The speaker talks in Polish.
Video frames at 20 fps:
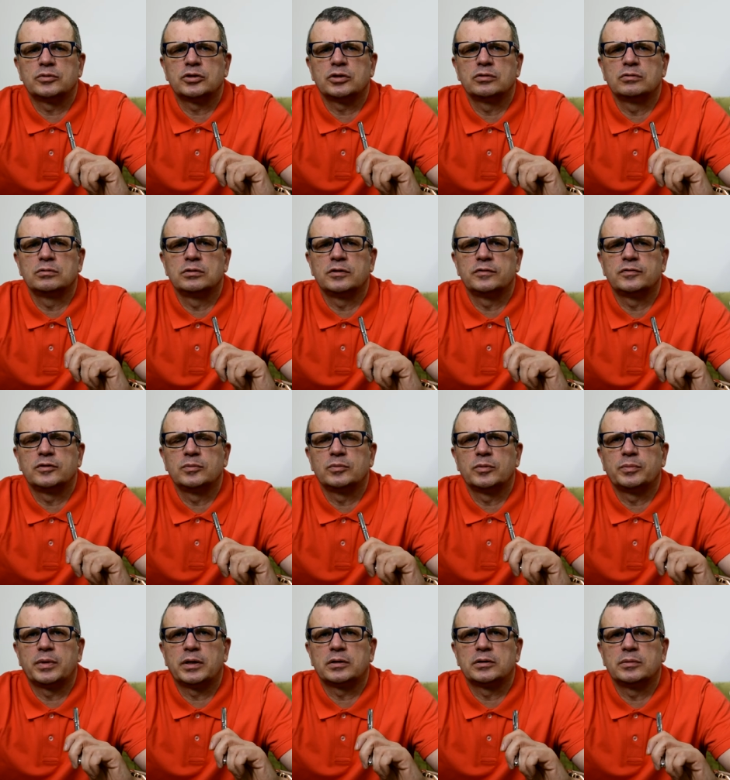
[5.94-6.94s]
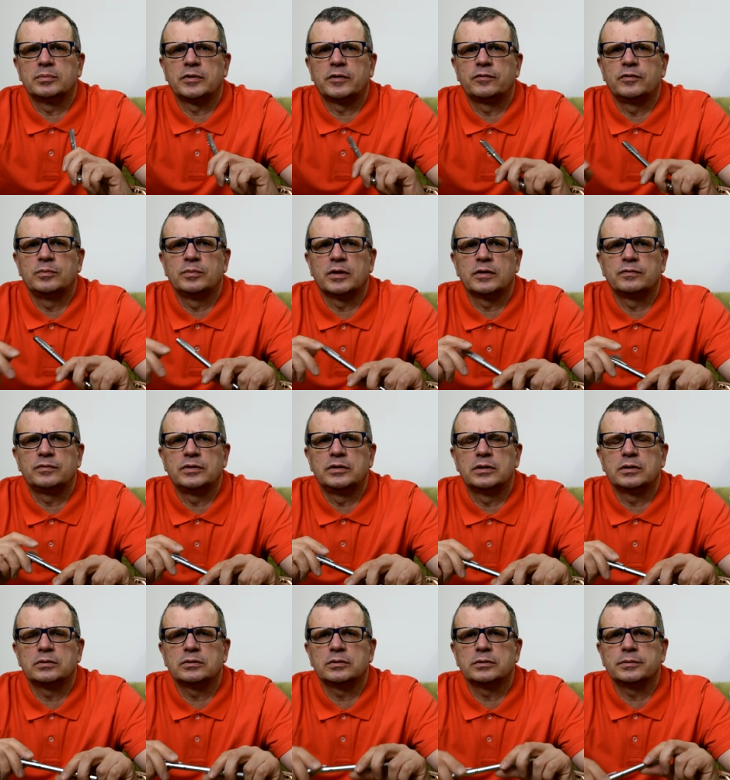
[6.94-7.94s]
szczególnie w tym opartym na filmach
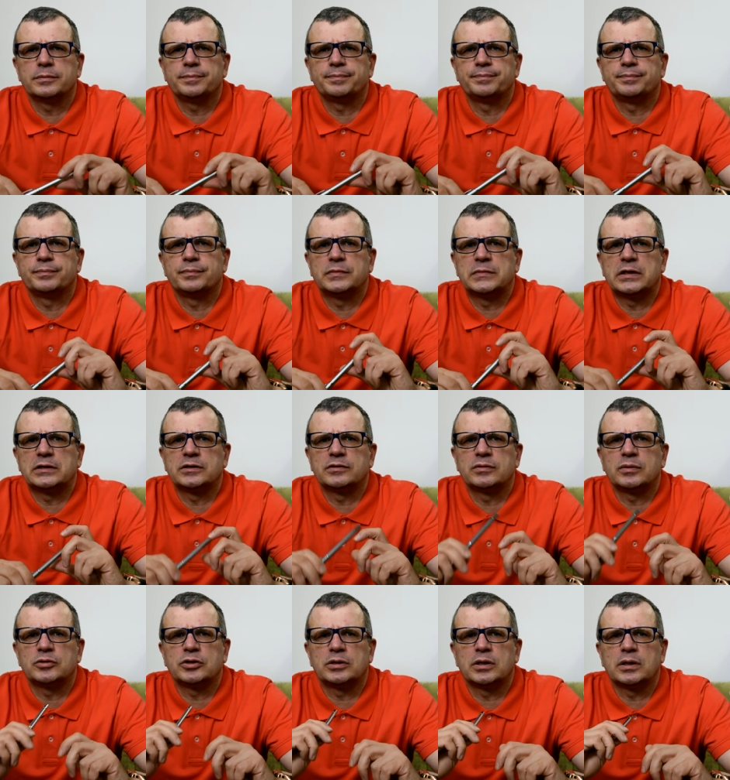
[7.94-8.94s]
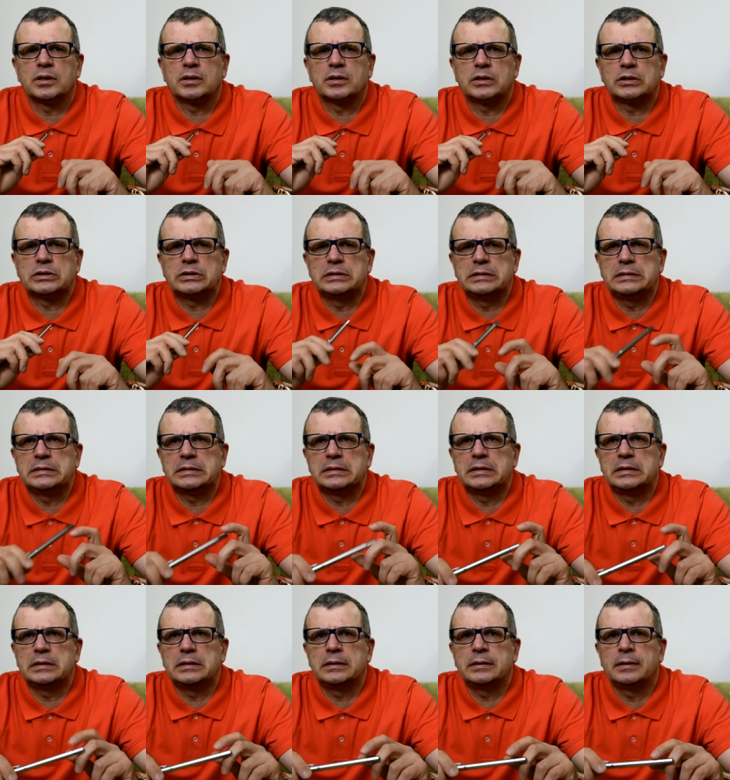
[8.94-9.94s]
wideo. Nazywam się Darek
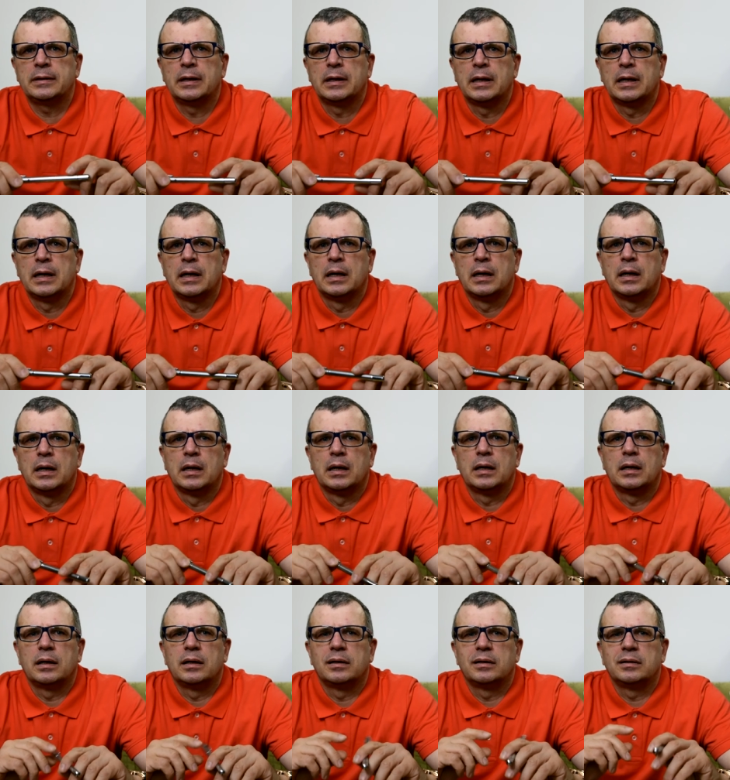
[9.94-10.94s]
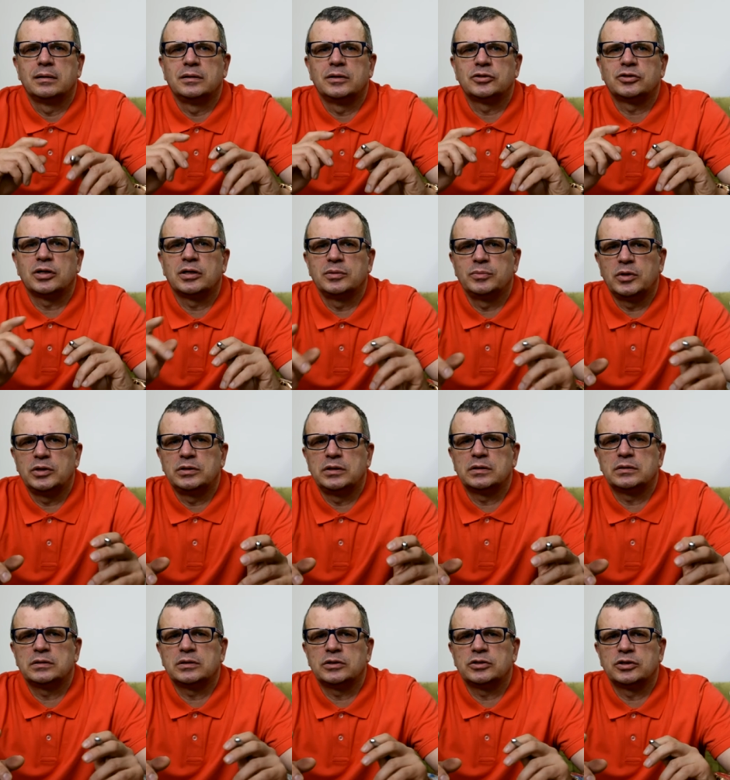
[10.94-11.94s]
Kraśnicki. Y, jeżeli mnie
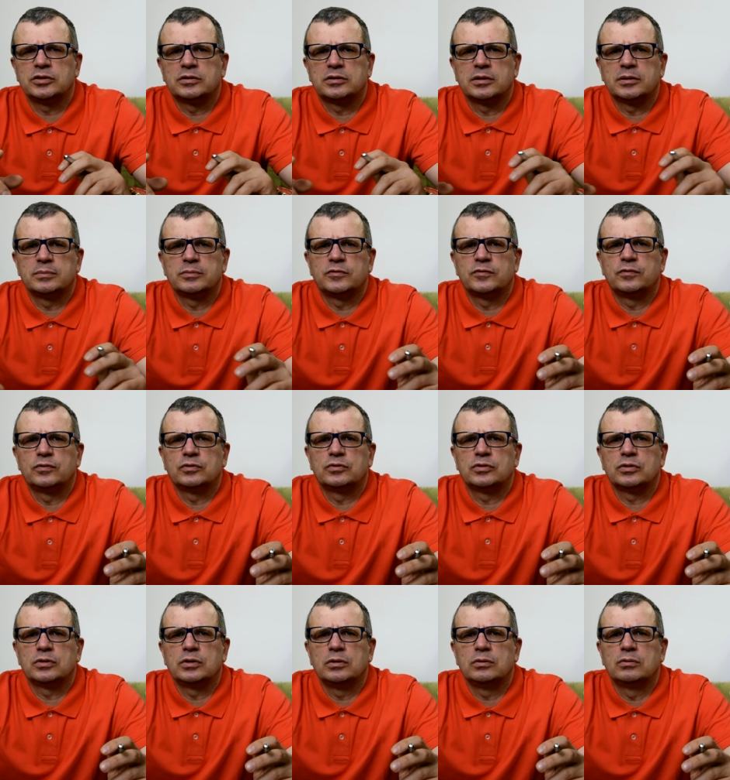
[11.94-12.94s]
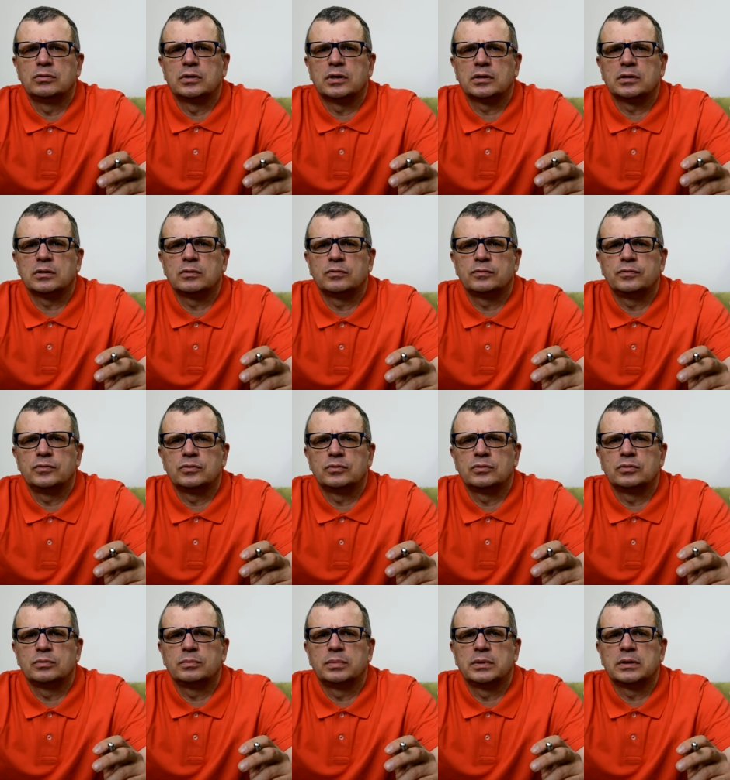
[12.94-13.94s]
nie znasz, jestem twórcą kilku kanałów
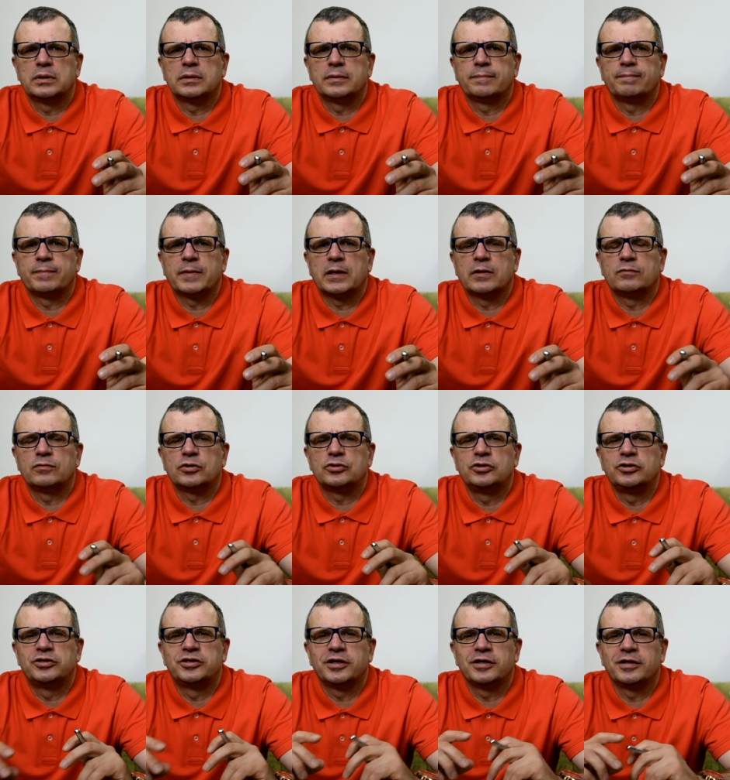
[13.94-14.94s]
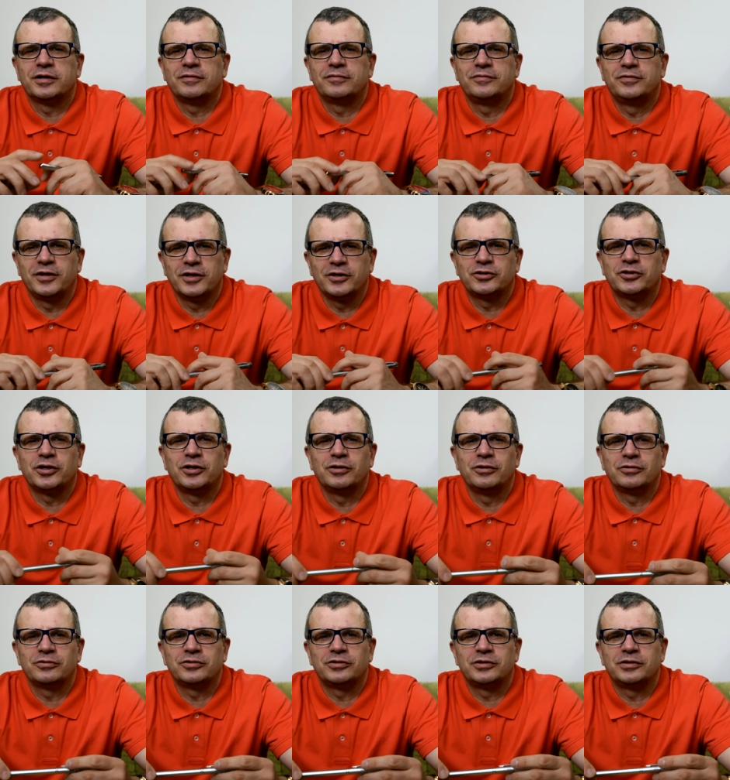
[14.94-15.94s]
YouTube, właścicielem większej
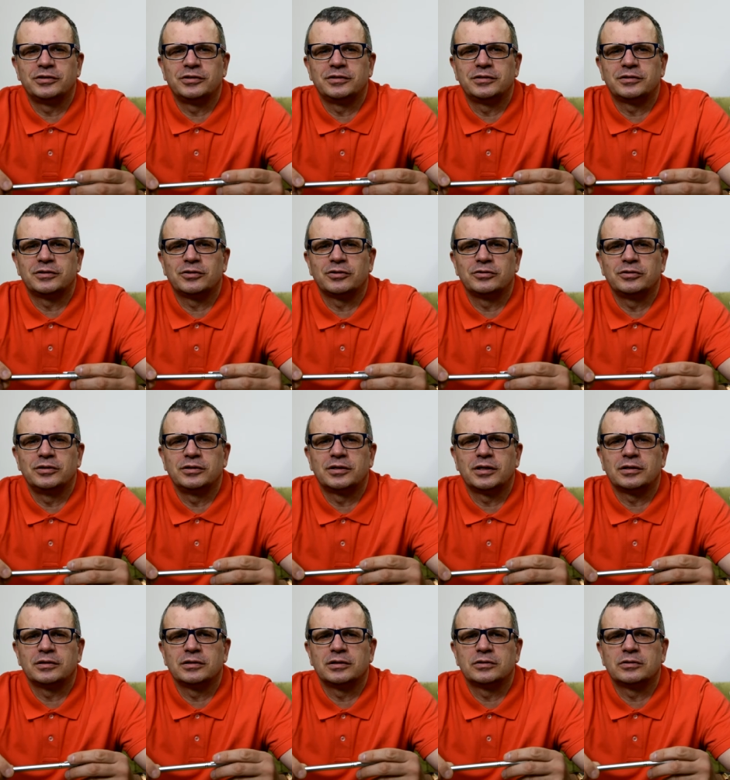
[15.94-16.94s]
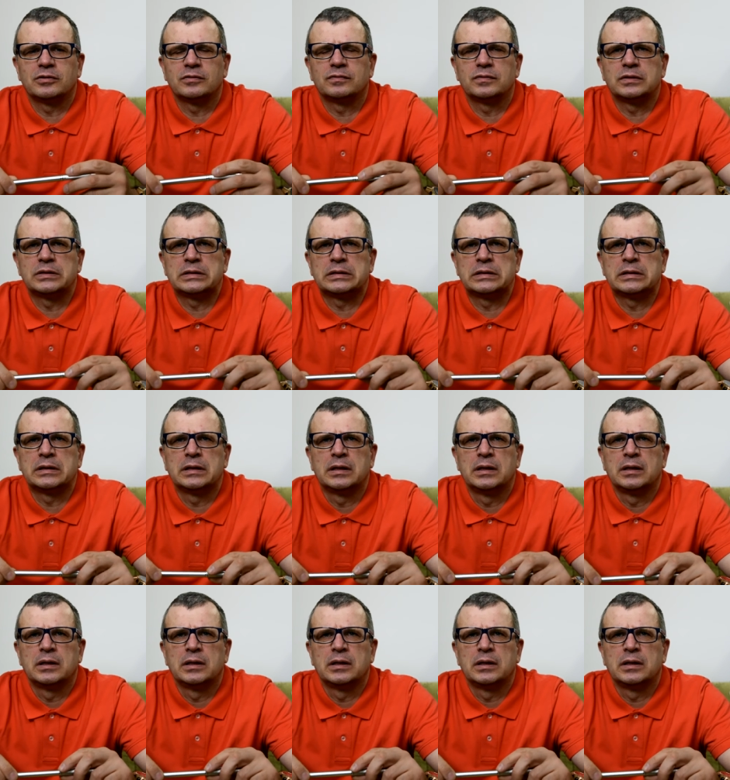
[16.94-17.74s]
ilości stron internetowych,